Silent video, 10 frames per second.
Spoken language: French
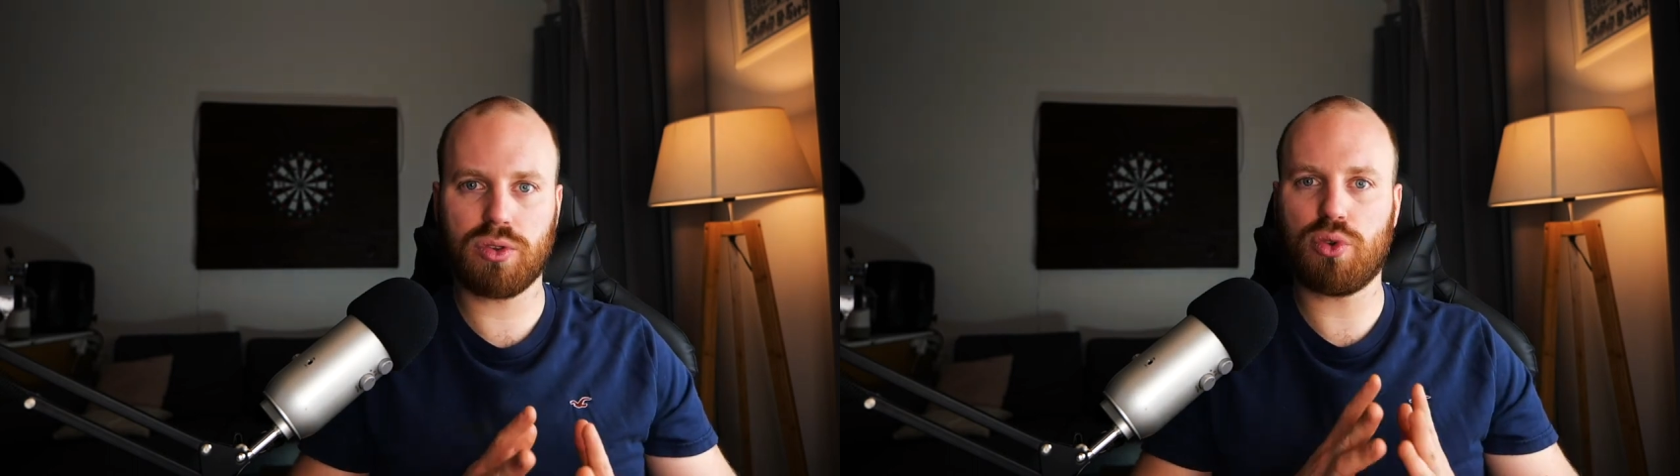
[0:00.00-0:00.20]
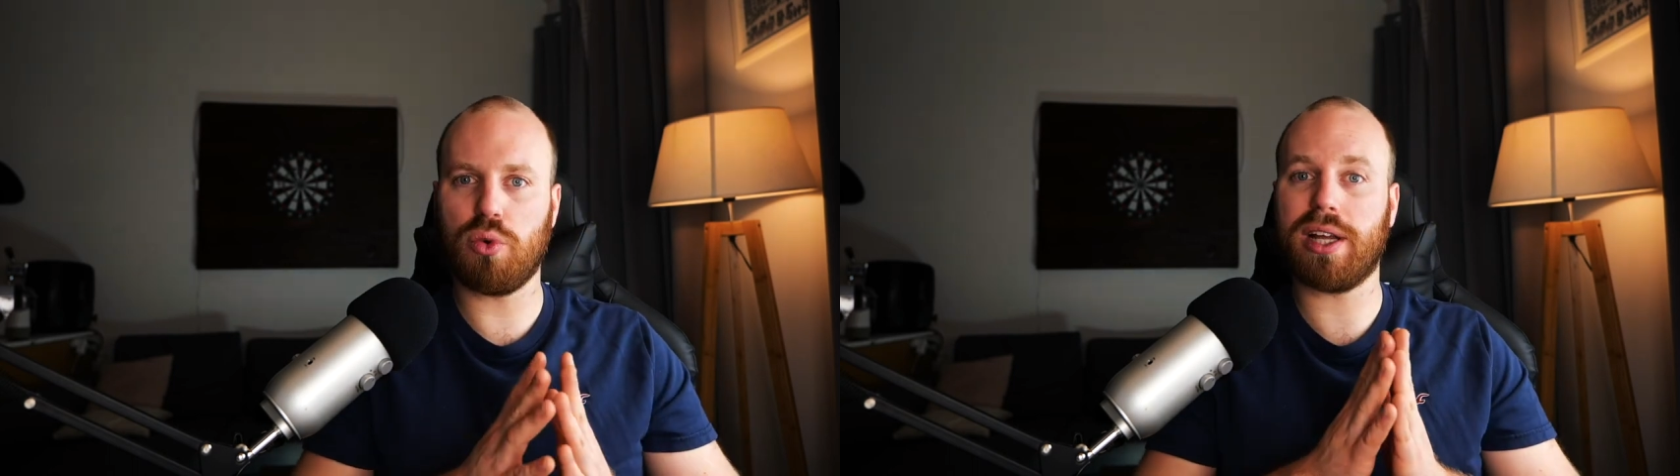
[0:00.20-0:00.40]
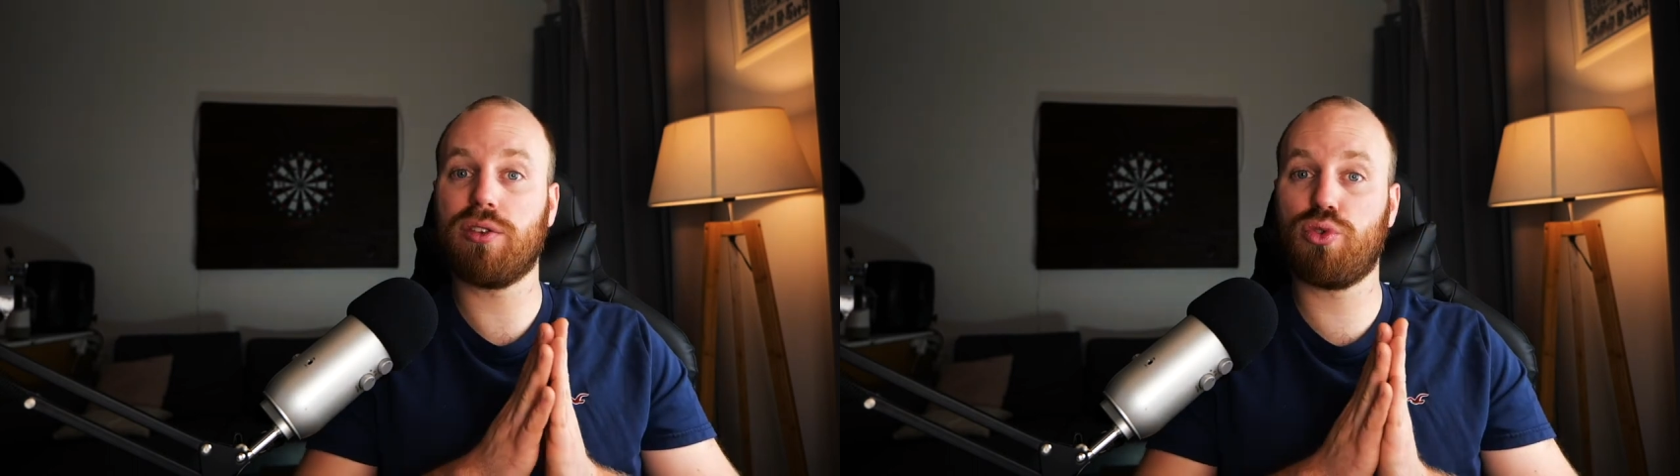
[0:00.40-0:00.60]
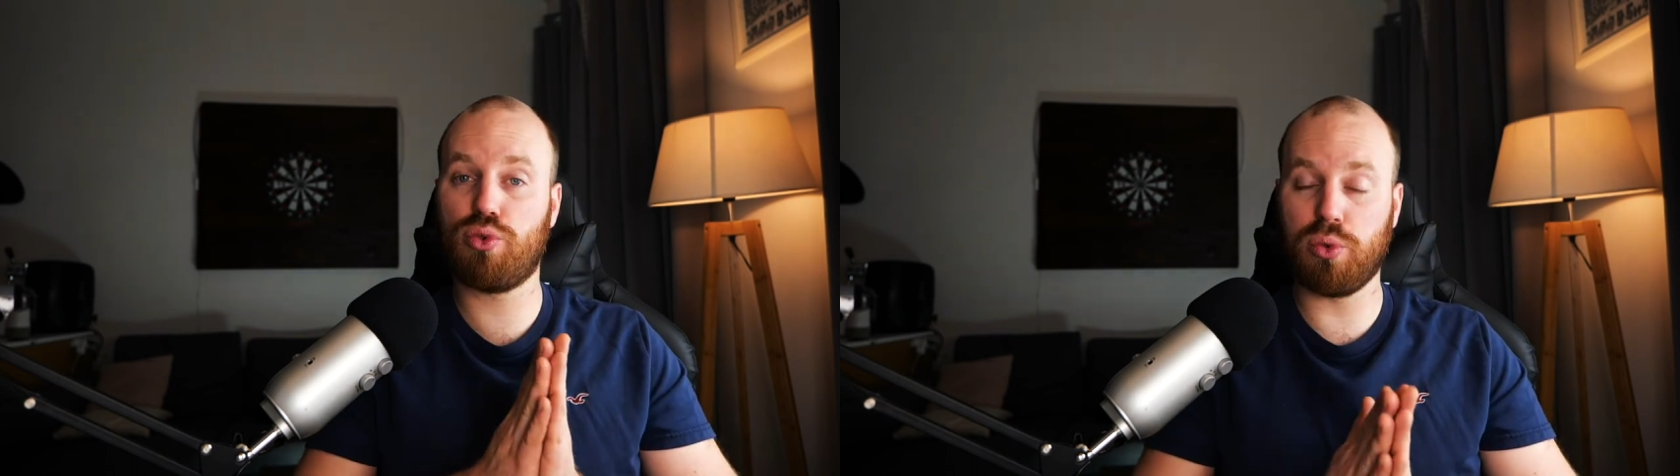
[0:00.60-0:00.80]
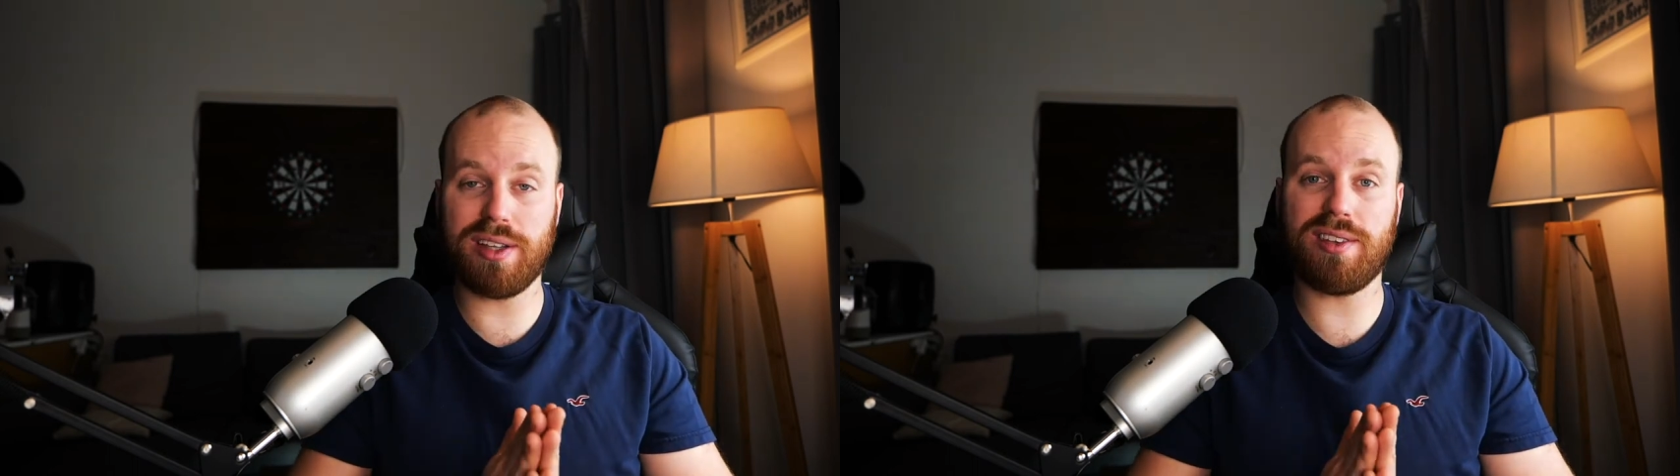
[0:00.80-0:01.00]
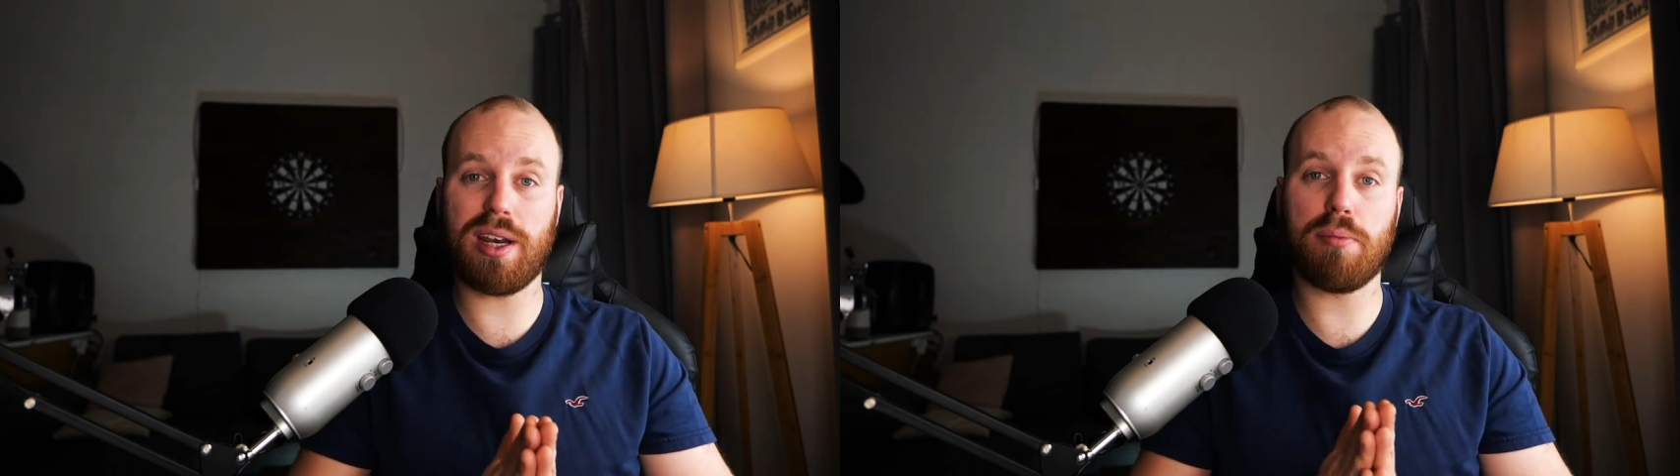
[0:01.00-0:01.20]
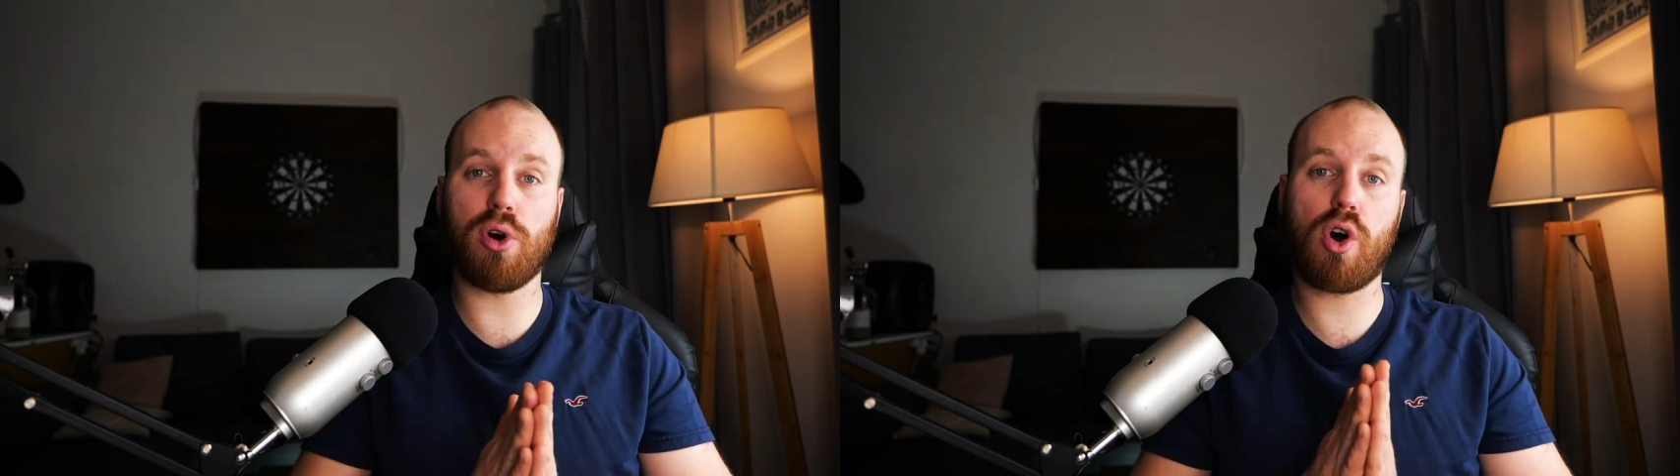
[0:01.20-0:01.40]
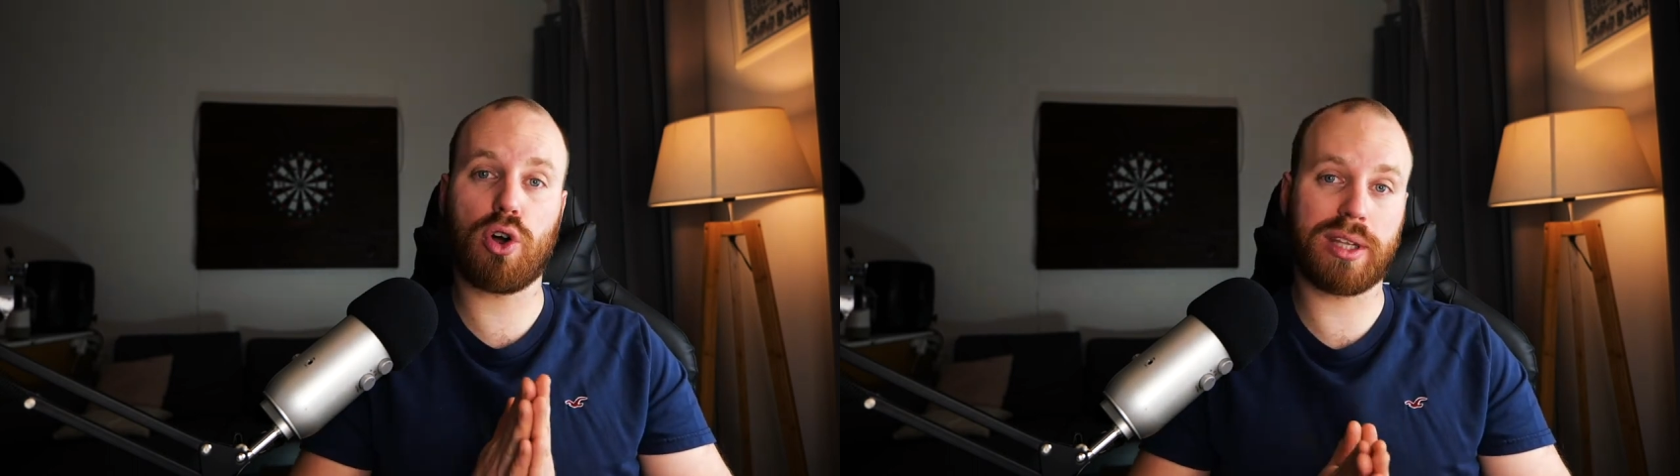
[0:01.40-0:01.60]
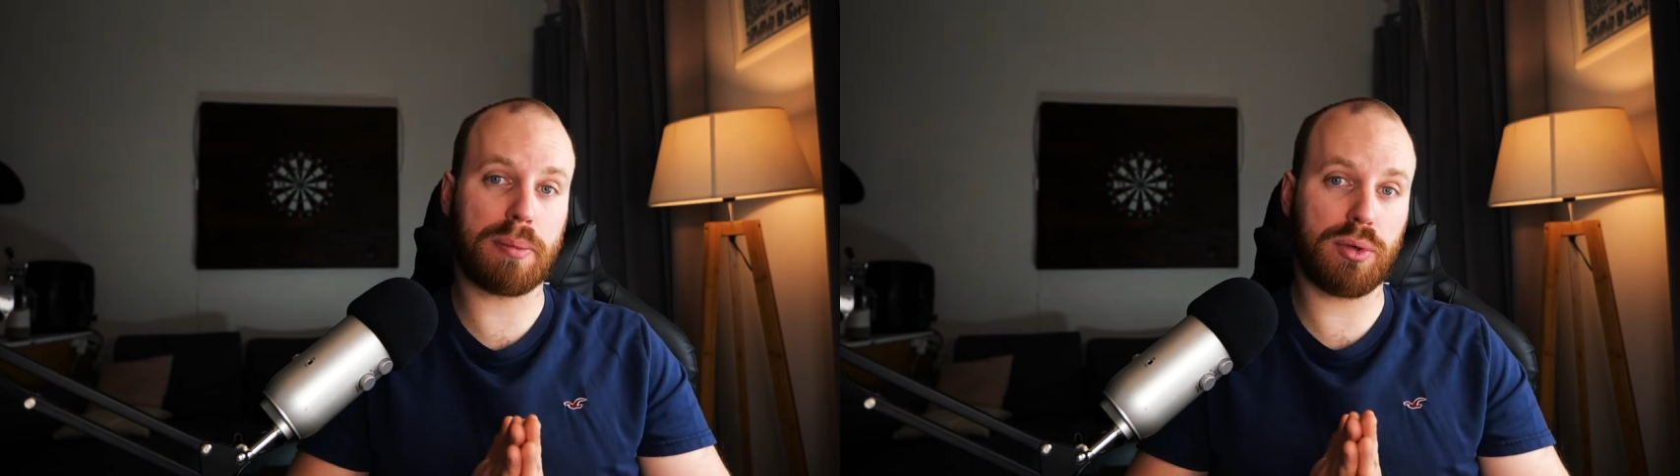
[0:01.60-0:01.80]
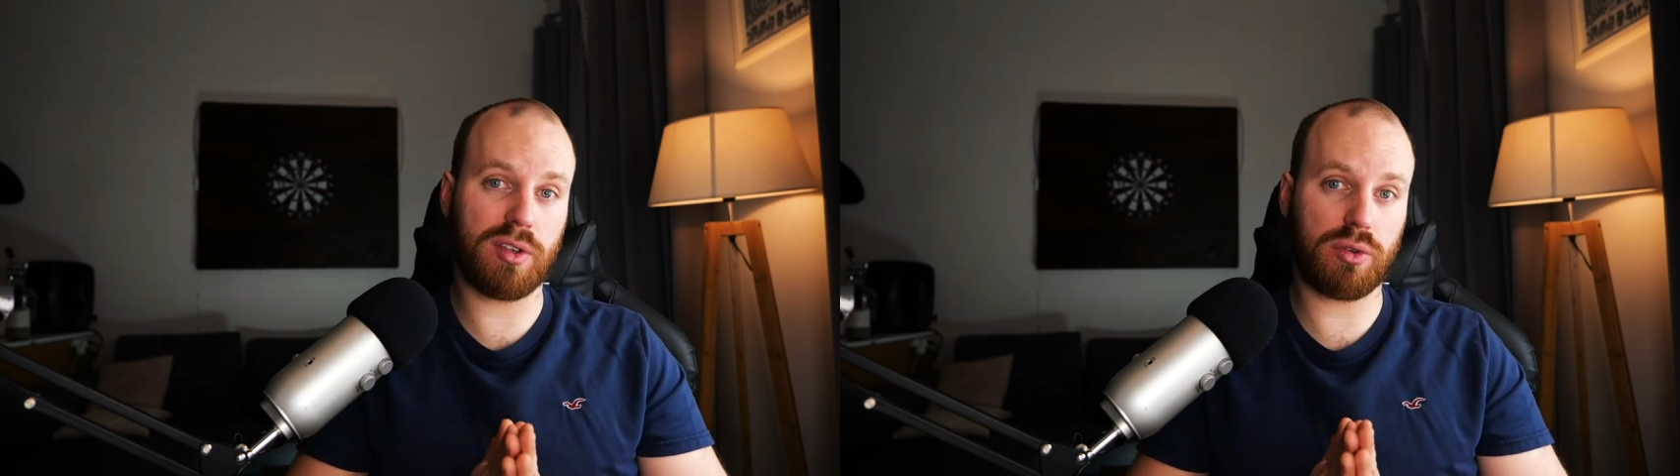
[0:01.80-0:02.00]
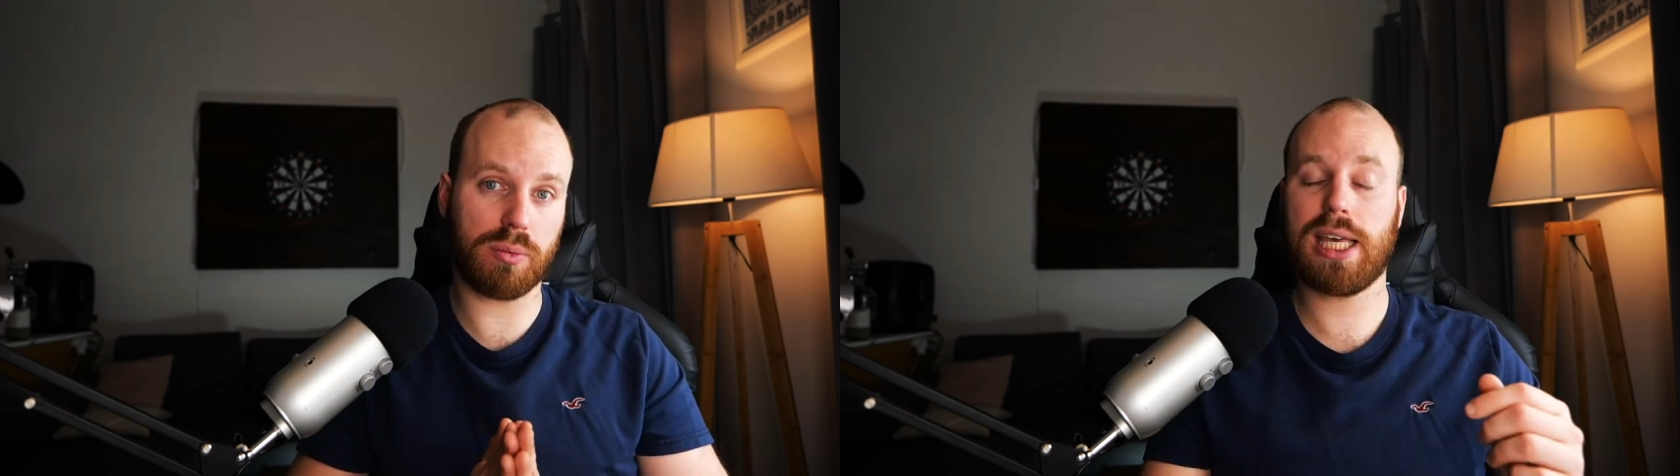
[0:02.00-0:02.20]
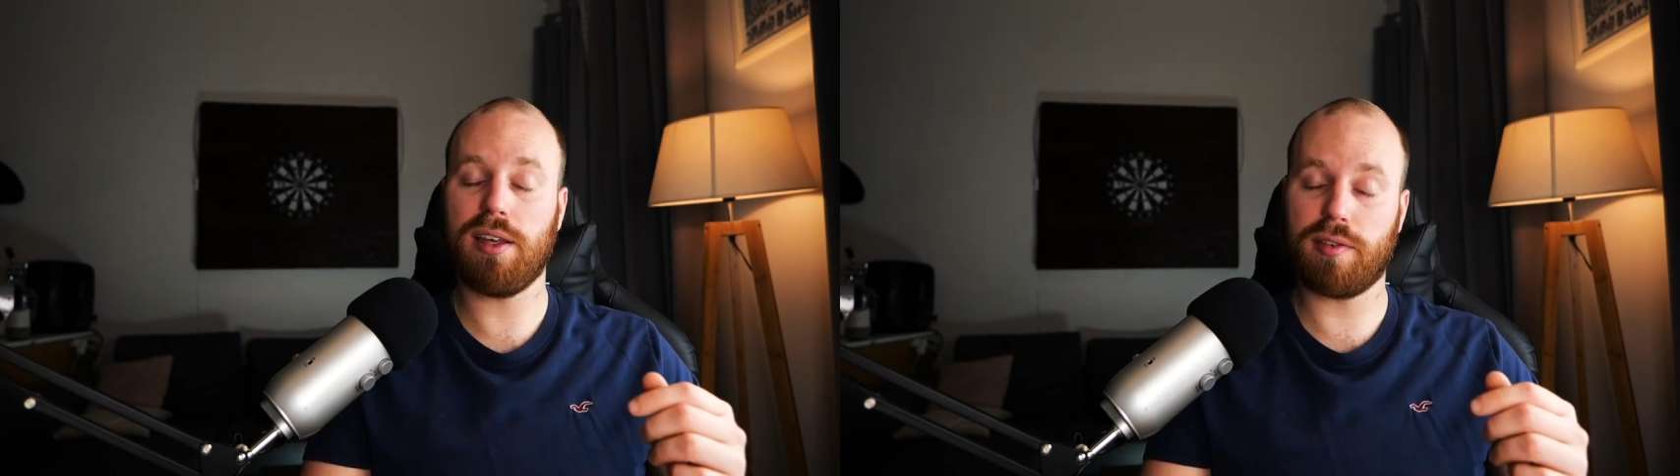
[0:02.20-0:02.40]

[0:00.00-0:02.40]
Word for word: Tu as tous les éléments en ta possession. Et il